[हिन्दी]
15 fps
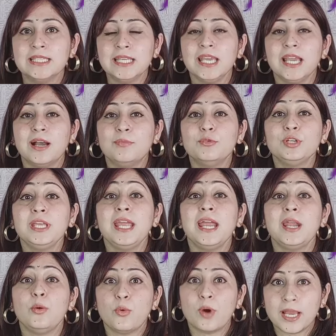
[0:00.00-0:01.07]
कि हम उनकी
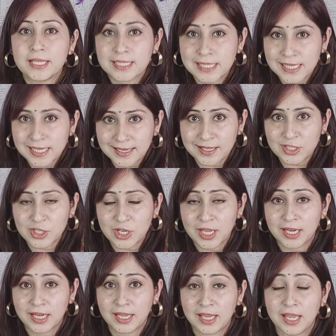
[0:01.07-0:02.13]
एडवाइस लेना चाह
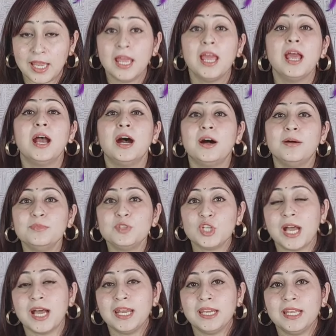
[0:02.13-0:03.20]
रहे हैं हम चाह
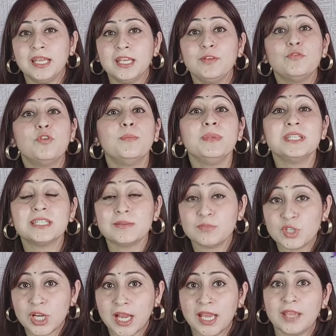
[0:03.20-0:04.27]
रहे हैं कि वो हमें
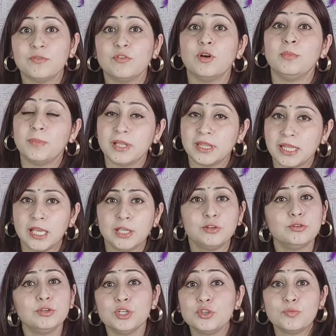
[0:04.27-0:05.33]
समझाएं वो हमें बताएं
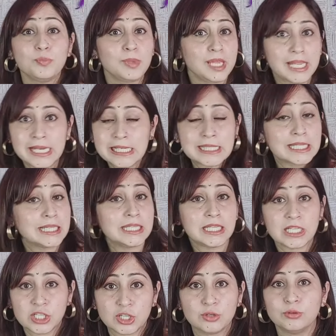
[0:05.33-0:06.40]
क्योंकि जो मेल्स का
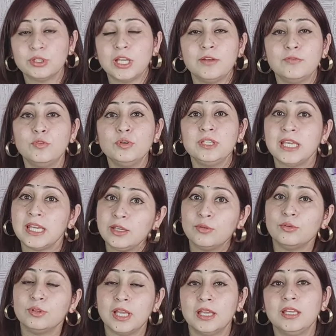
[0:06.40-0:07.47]
नेचर होता है वो यही
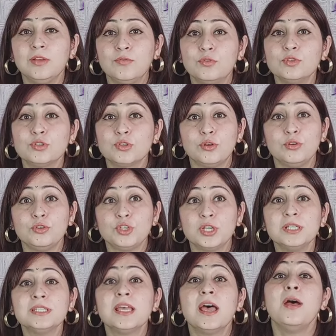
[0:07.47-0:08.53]
होता है कि वो सॉल्यूशन
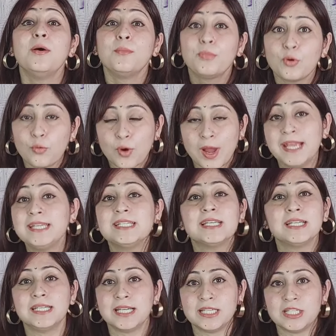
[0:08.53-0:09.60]
प्रोवाइड
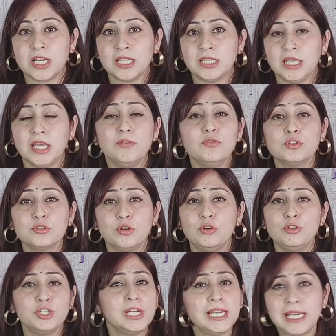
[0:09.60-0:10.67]
करना चाहते हैं वो
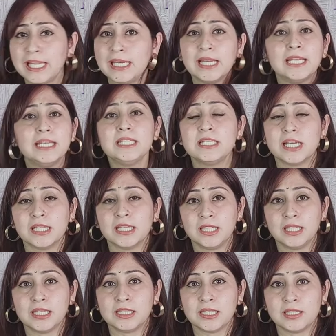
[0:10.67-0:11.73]
सॉल्यूशन लेना नहीं चाहते
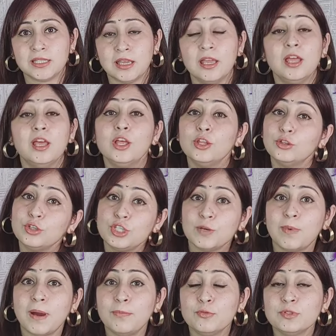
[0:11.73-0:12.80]
किसी से तो जब
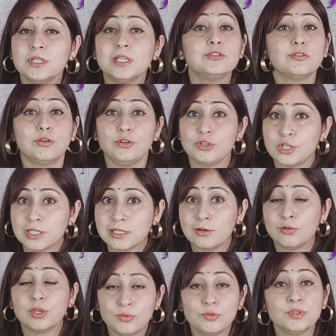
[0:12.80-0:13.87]
आप उनसे सॉल्यूशंस लोगे
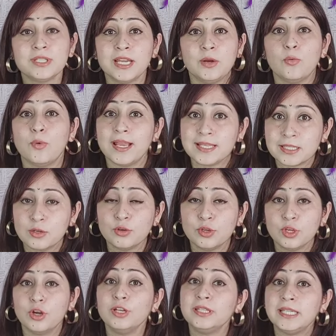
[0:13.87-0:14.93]
उनसे एडवाइस लोगे और
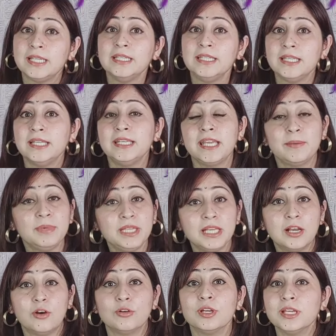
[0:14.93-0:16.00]
धीरे धीरे ये भी
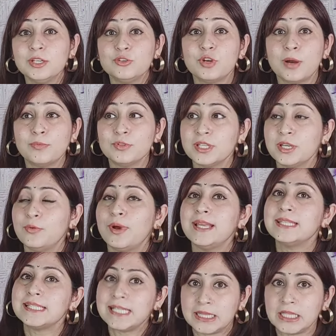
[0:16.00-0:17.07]
दिखाओगे कि जो आप उनसे एडवाइस
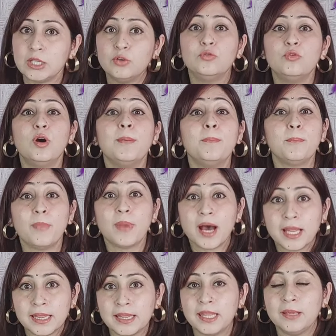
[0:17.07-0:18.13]
लेते हो वो आप
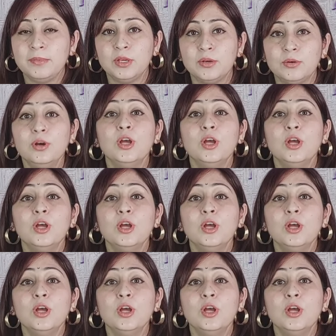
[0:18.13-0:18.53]
मानते भी हो